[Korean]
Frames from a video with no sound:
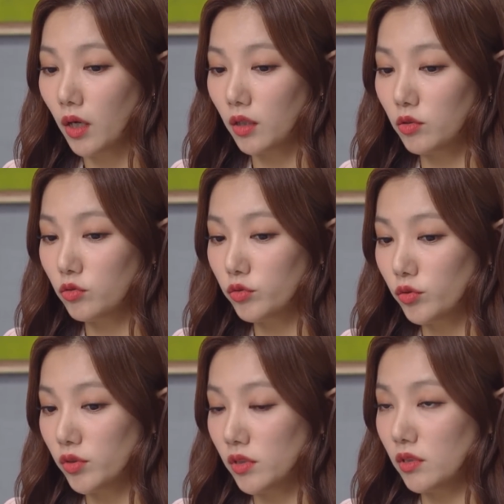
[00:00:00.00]
같은
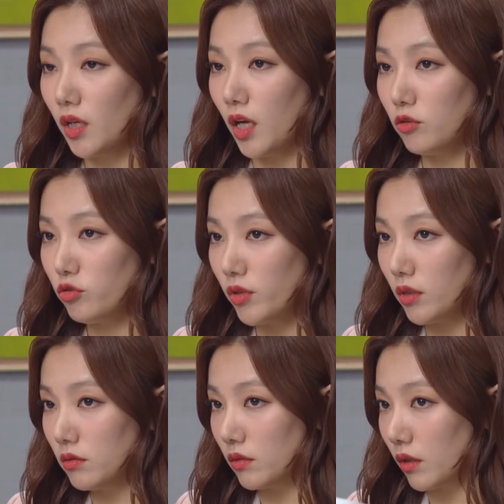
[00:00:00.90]
구두를 신는 게 한둘이
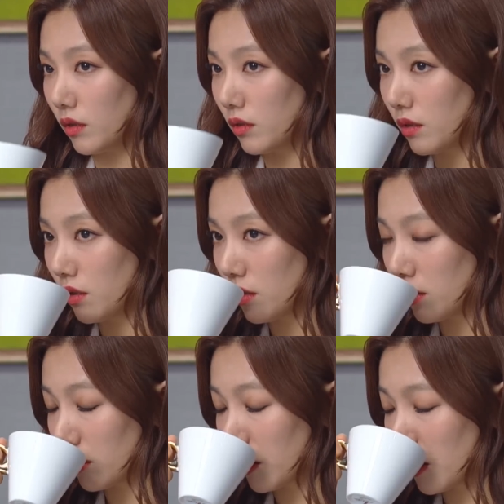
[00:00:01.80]
아닌데.
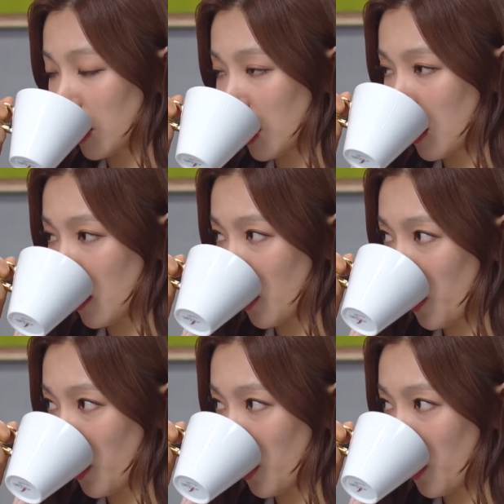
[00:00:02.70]
아니,